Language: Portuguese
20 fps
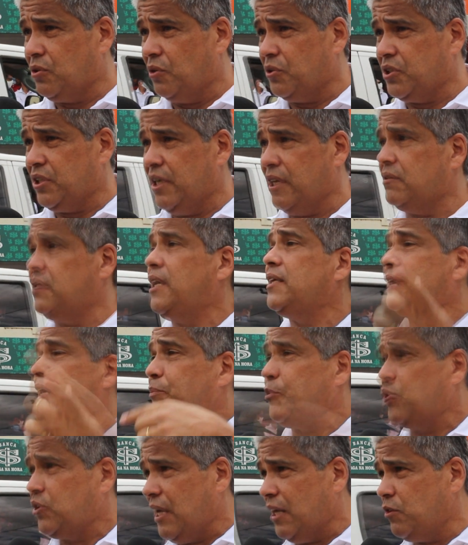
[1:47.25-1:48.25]
trouxeram, nem
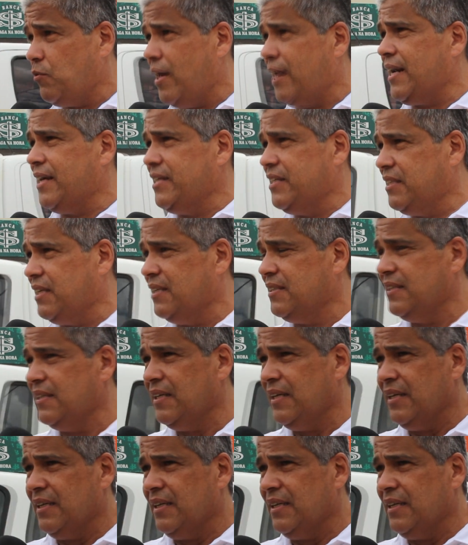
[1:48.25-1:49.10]
deputado era ainda.